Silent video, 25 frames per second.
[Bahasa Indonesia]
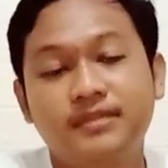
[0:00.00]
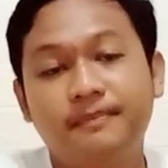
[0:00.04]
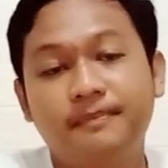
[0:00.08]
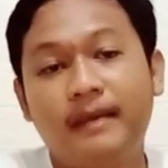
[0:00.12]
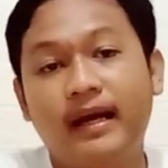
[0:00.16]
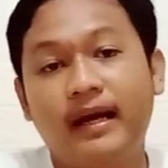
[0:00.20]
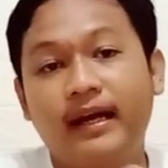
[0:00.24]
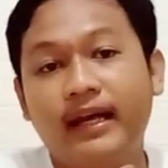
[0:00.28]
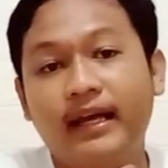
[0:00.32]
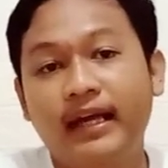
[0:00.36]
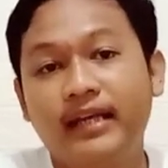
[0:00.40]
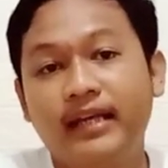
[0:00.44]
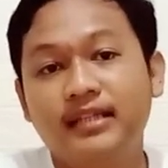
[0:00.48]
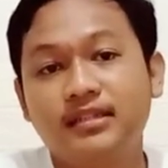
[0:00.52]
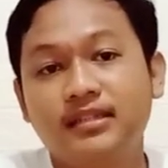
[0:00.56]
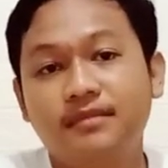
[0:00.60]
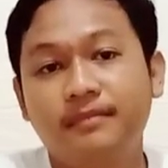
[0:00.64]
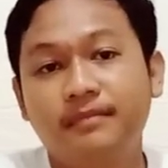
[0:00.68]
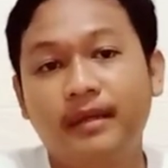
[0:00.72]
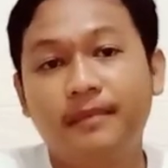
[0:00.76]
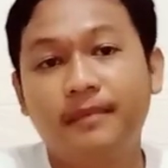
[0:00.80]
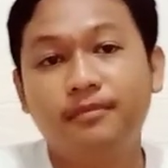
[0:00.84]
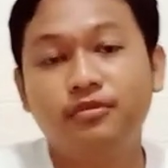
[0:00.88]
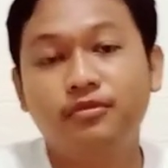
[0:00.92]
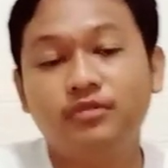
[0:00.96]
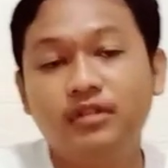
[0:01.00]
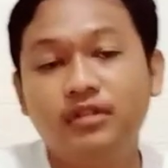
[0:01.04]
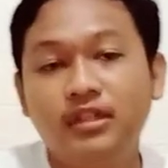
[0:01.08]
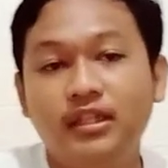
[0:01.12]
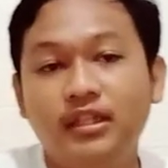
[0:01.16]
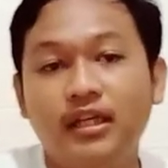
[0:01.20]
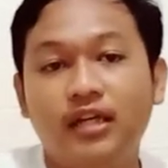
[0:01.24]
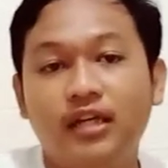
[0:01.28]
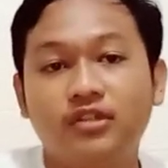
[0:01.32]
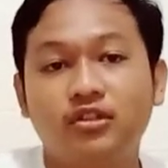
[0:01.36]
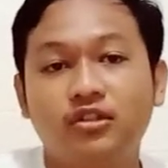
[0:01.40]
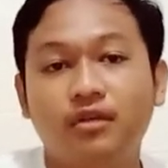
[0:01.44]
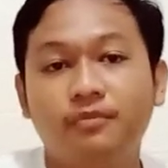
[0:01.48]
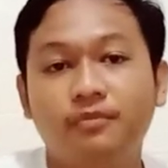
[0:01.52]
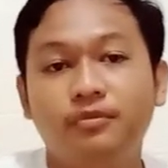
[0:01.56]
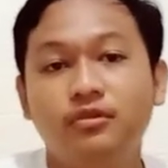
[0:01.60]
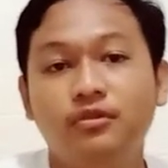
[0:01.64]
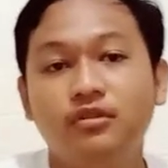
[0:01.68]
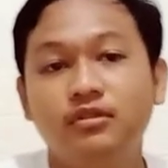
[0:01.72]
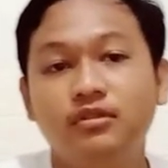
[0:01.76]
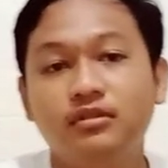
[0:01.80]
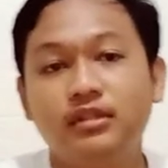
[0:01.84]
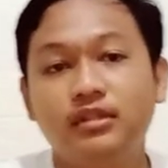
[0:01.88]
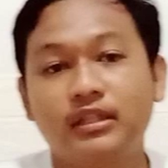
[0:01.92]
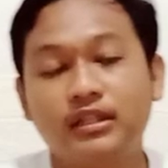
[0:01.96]
pakai semen putih
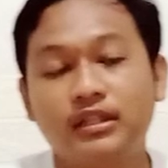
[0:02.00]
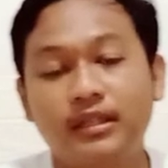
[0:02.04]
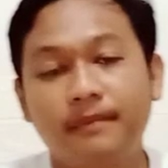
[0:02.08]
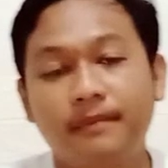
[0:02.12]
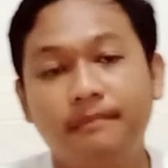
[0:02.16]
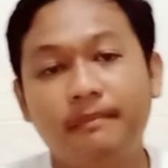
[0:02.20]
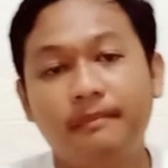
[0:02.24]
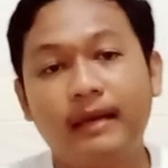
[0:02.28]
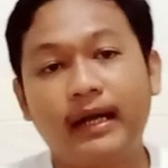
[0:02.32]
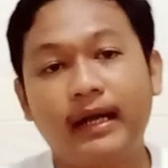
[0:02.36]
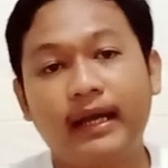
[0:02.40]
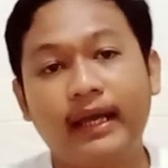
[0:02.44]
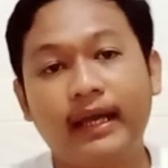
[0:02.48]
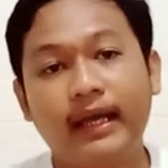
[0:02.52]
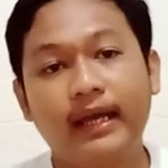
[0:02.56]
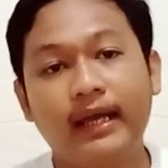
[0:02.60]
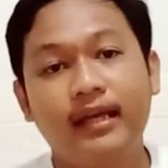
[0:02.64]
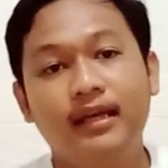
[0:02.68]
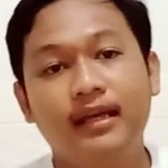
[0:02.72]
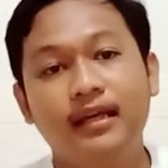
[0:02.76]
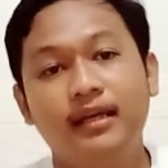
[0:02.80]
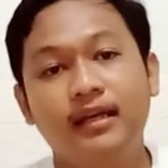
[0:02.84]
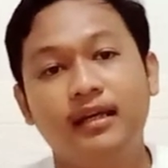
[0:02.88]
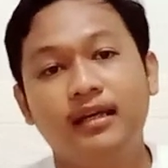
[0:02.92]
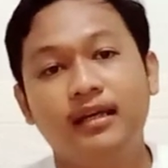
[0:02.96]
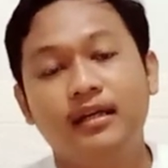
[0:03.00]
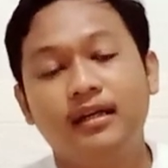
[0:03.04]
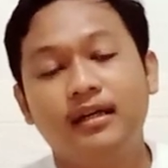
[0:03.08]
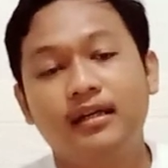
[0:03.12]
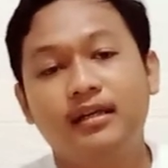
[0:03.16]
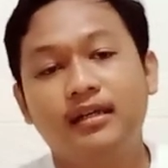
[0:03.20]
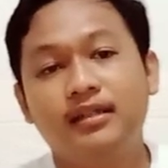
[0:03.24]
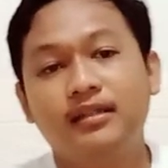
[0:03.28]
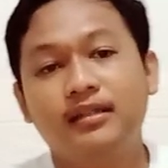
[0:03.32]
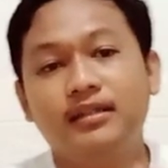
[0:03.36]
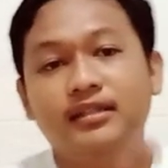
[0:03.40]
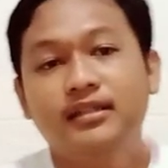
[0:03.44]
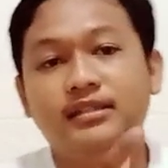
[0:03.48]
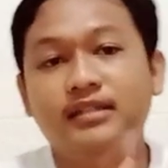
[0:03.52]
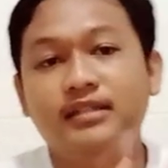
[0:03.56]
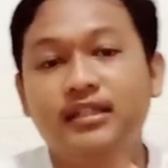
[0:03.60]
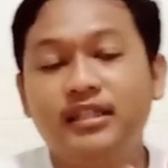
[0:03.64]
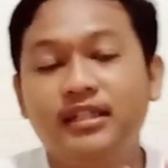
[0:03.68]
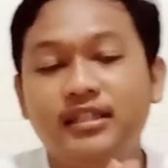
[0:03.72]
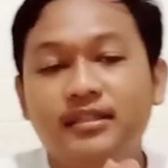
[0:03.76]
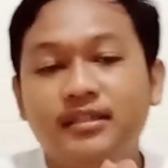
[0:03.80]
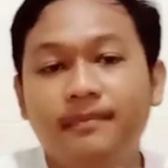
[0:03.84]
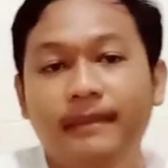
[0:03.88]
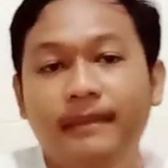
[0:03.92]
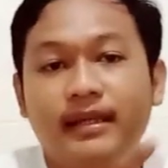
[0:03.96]
ataupun tetap pakai uh,
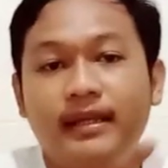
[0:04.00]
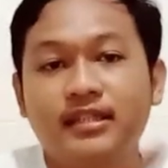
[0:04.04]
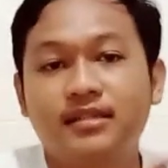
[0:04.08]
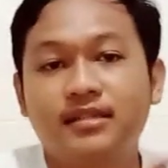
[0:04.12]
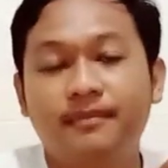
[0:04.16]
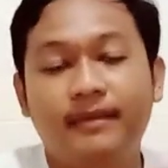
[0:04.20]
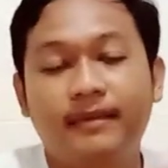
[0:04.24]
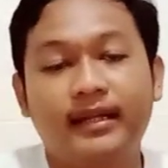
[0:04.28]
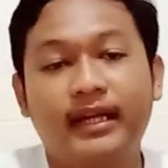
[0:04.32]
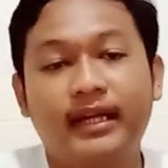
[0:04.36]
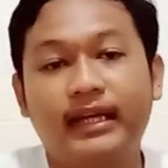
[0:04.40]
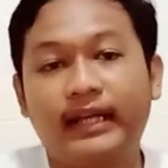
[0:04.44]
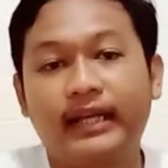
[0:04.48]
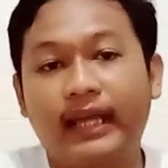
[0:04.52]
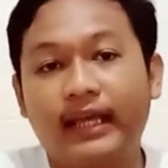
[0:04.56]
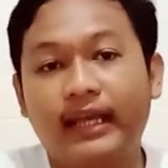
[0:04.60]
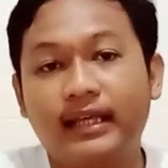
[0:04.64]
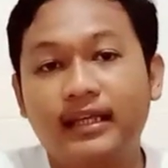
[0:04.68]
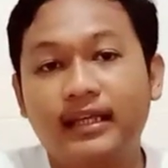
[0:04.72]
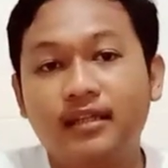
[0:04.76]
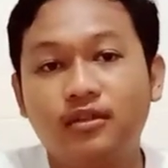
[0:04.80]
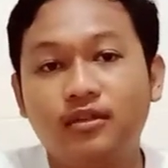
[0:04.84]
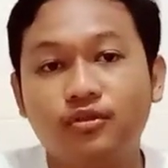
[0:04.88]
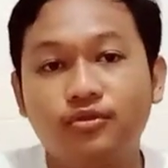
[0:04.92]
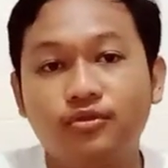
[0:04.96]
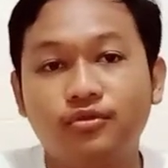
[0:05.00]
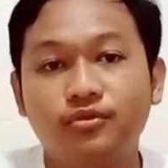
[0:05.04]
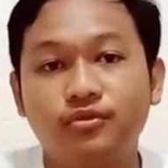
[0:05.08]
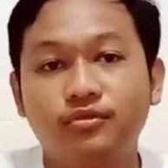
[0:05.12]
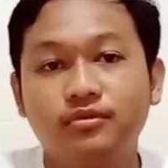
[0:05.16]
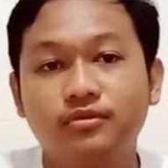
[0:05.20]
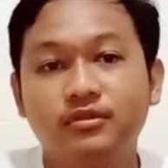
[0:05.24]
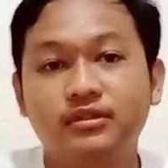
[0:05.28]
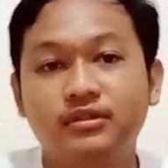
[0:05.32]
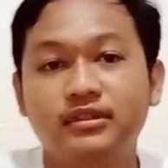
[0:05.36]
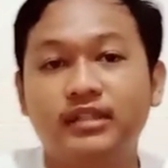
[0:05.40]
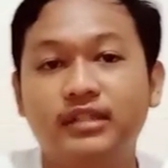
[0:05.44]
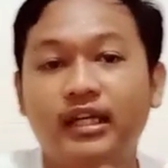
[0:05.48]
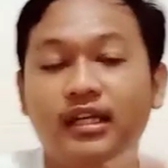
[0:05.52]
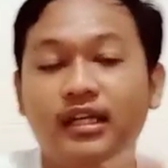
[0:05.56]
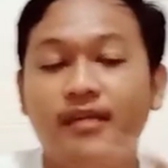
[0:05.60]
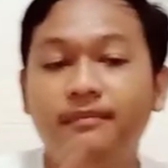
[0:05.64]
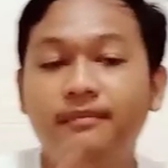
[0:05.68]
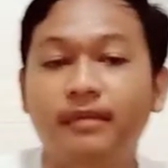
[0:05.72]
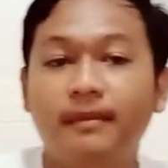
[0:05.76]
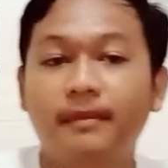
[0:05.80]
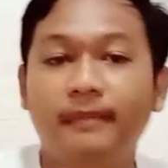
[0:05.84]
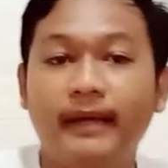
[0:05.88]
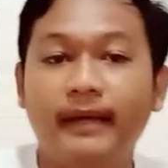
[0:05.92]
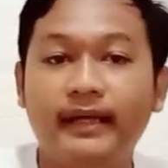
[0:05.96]
jenis semen-semenan kayak gitu jadi
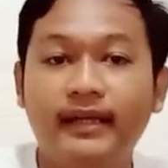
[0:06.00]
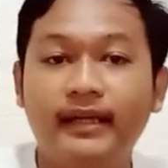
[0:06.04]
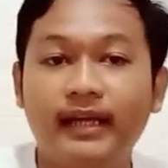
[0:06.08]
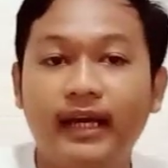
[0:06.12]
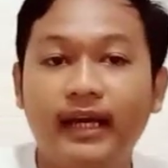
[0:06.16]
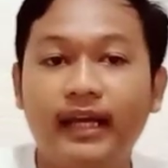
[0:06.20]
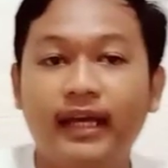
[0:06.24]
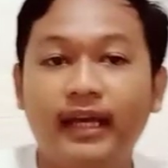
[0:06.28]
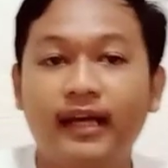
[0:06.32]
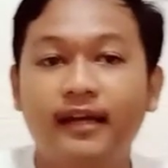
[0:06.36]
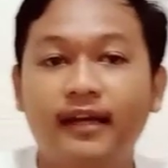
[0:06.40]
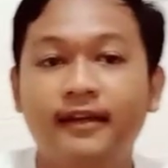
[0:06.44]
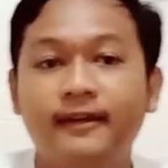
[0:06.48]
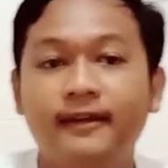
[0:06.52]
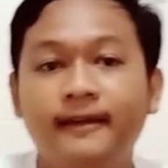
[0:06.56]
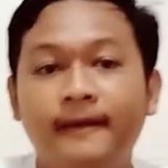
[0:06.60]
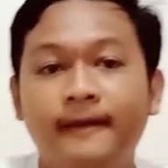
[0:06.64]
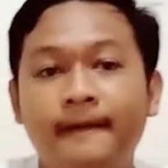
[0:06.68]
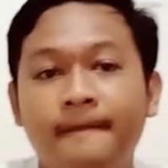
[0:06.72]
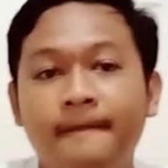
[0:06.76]
berbeda ya